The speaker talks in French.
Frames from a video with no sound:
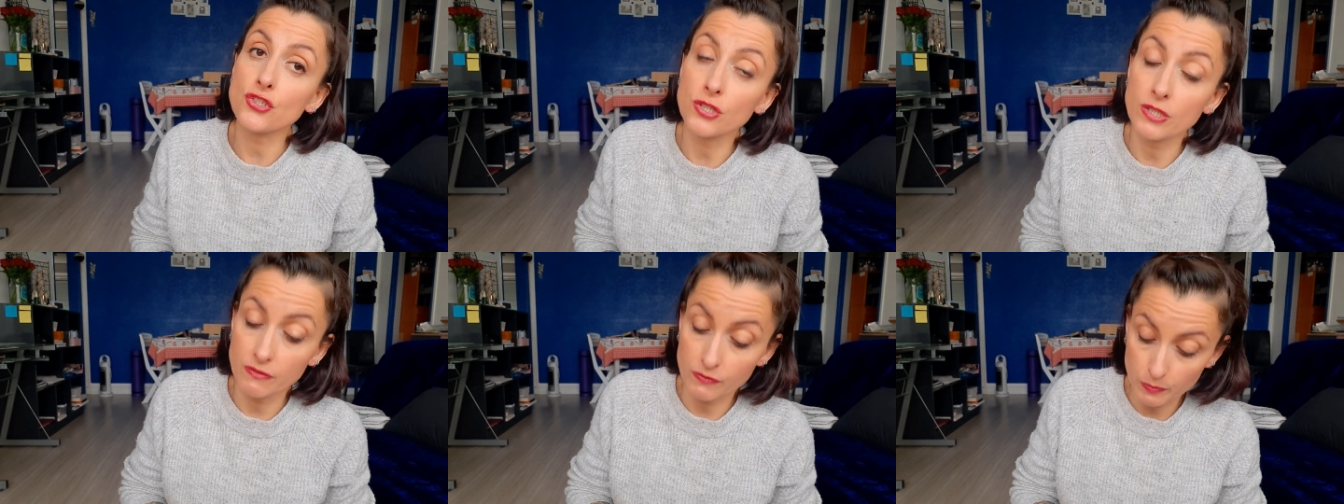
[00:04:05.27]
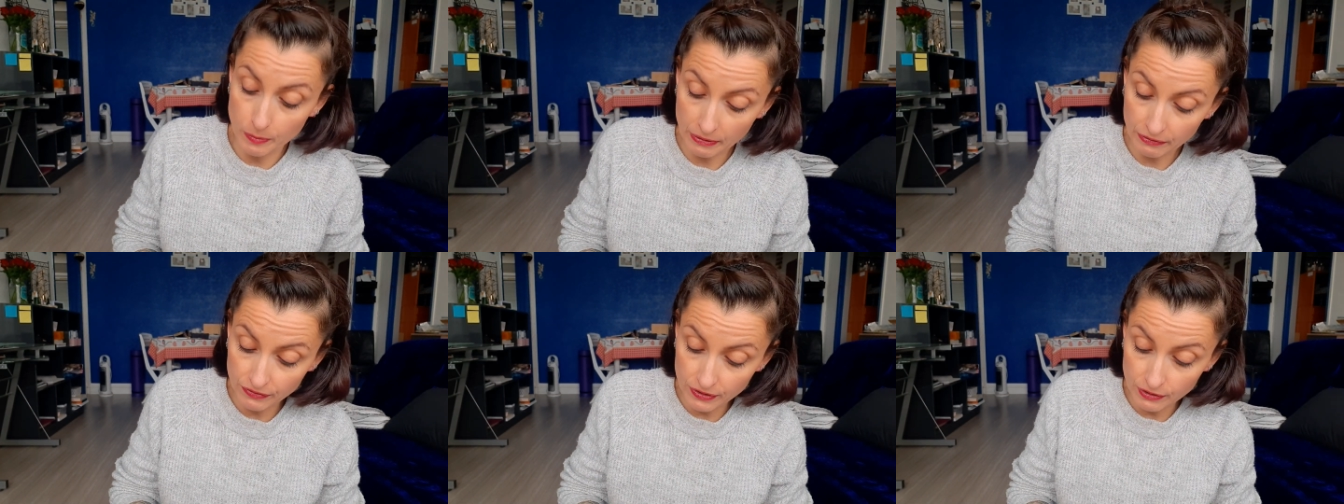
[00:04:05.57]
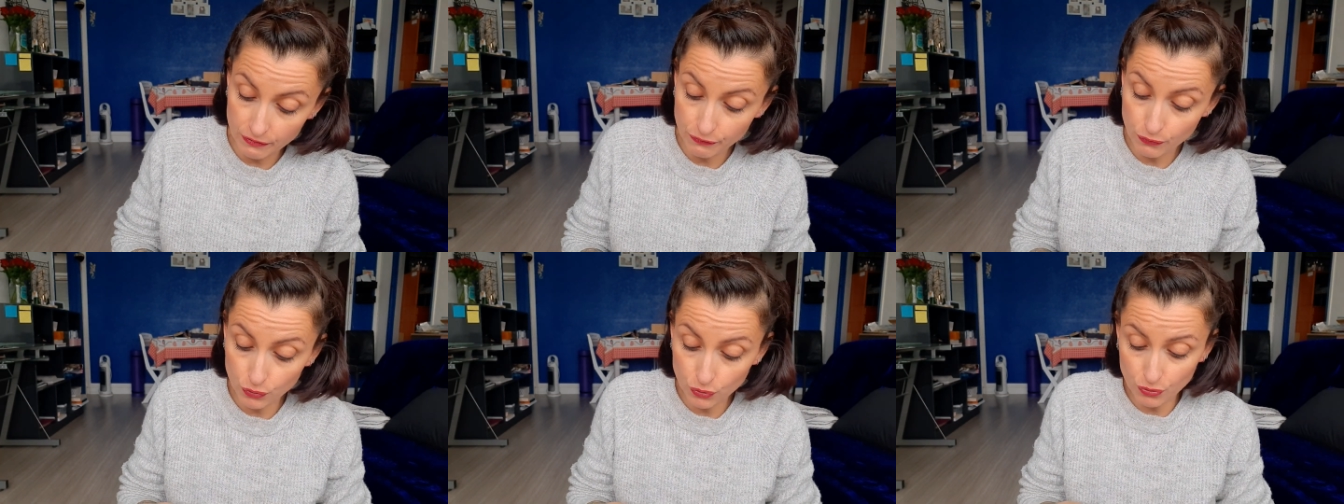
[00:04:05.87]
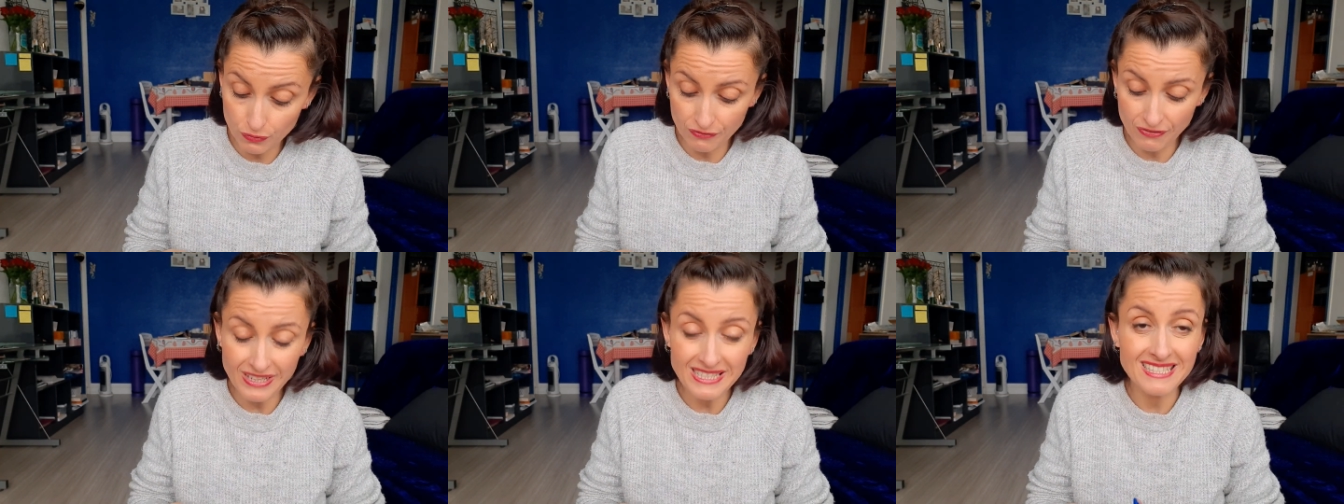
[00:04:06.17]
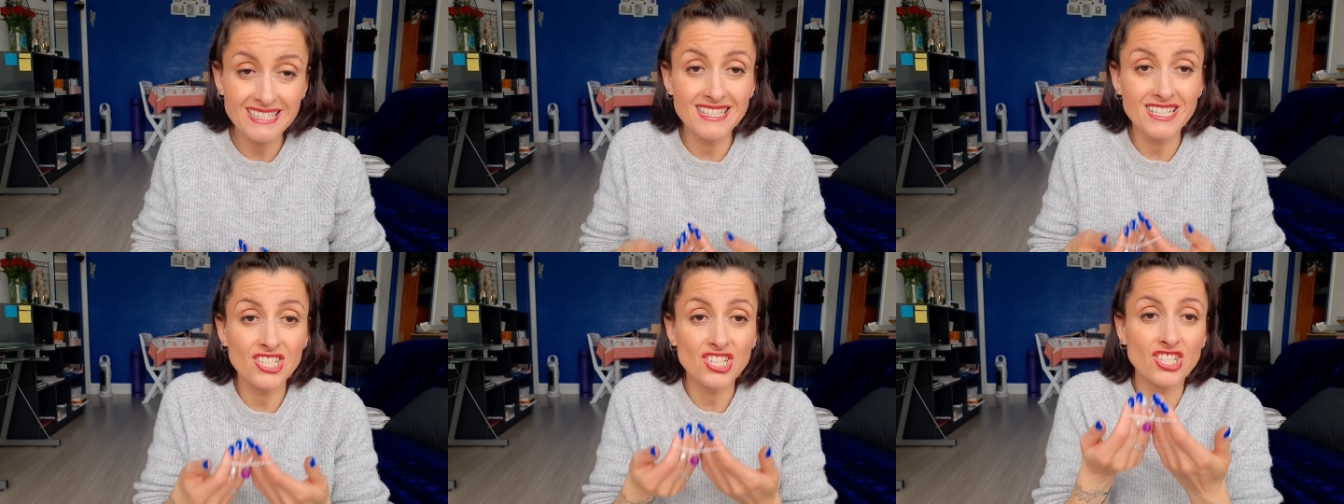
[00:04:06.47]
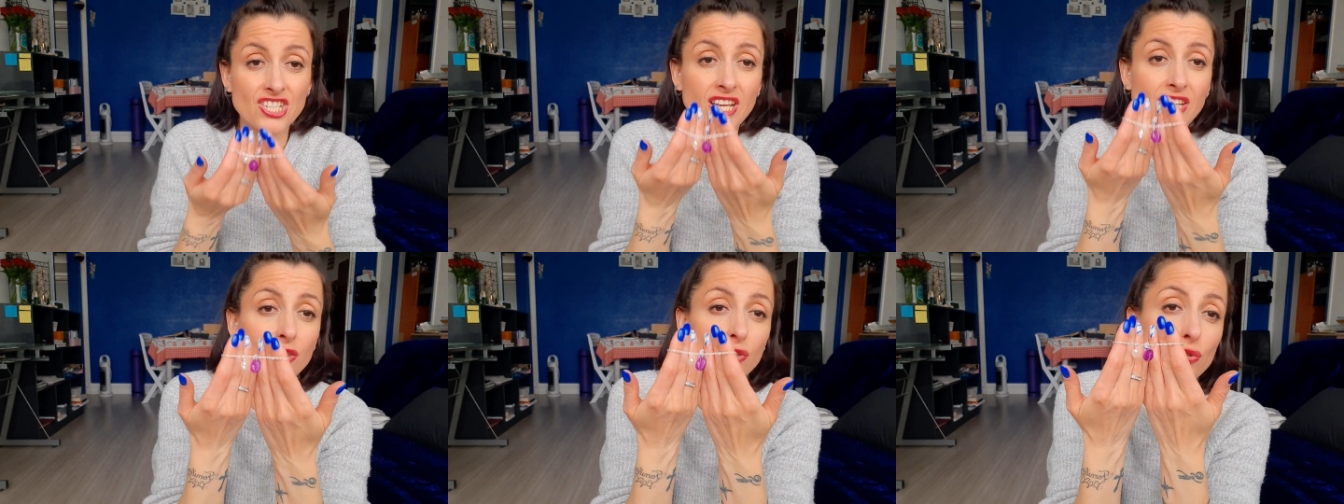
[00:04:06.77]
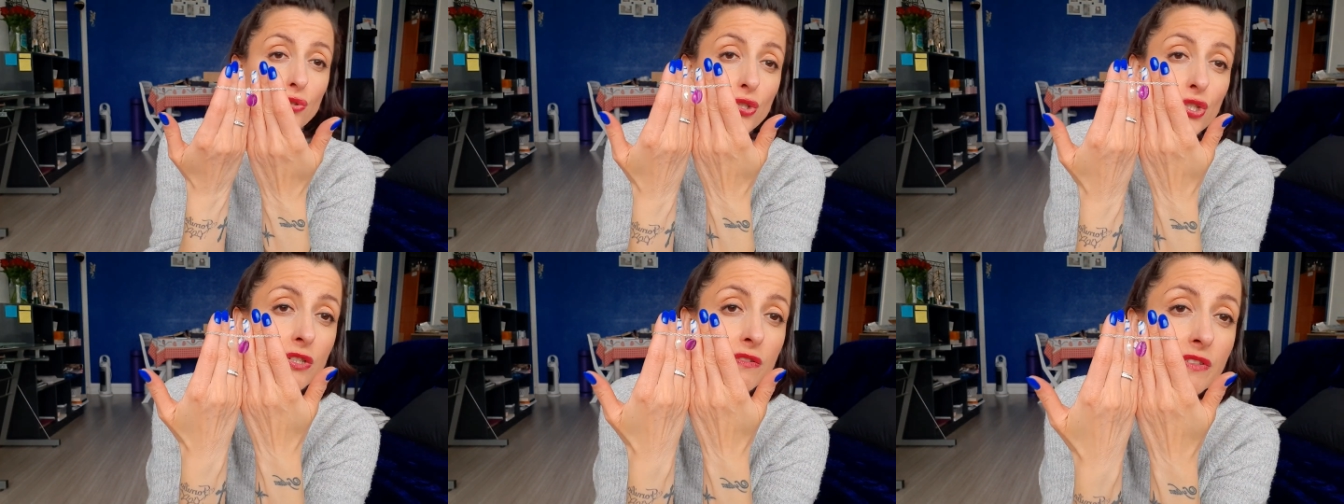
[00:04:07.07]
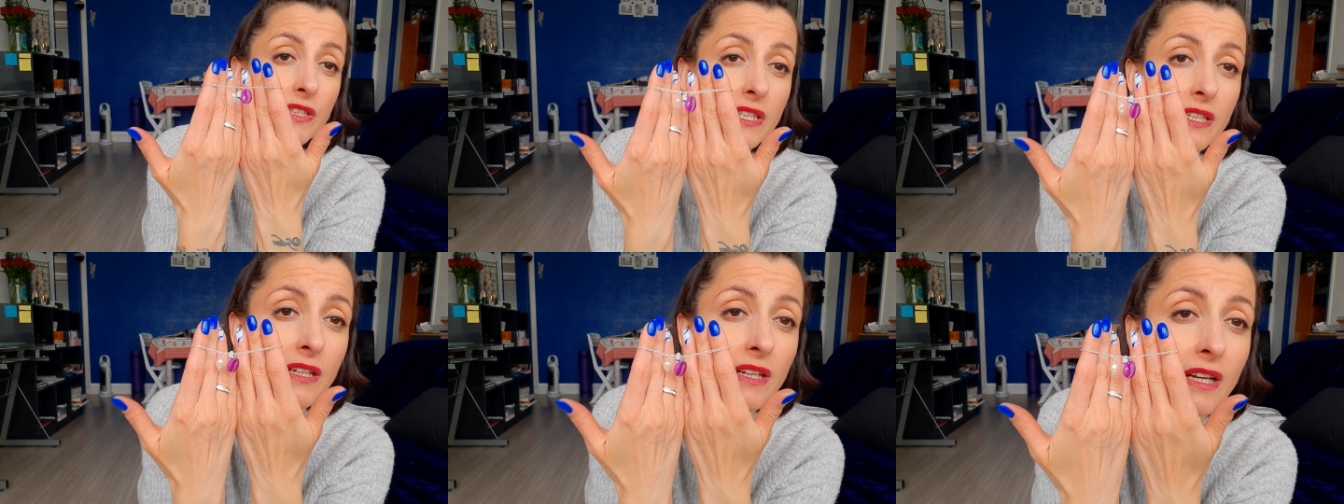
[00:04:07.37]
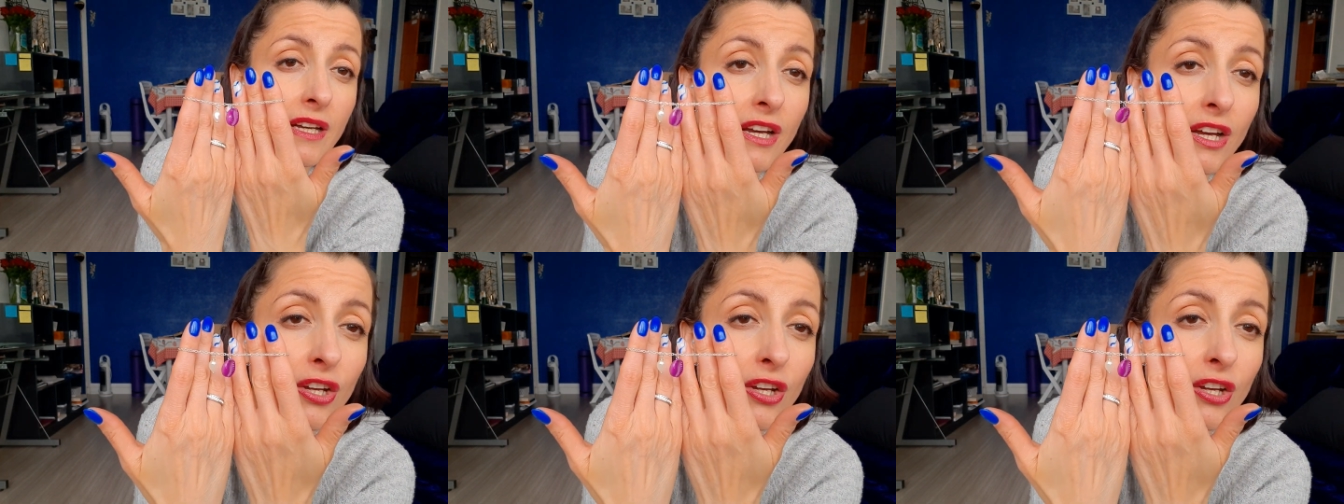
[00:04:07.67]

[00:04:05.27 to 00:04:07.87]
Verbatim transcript: j'en avais pas fait, il faut que tu fasses des chaînes de cheville.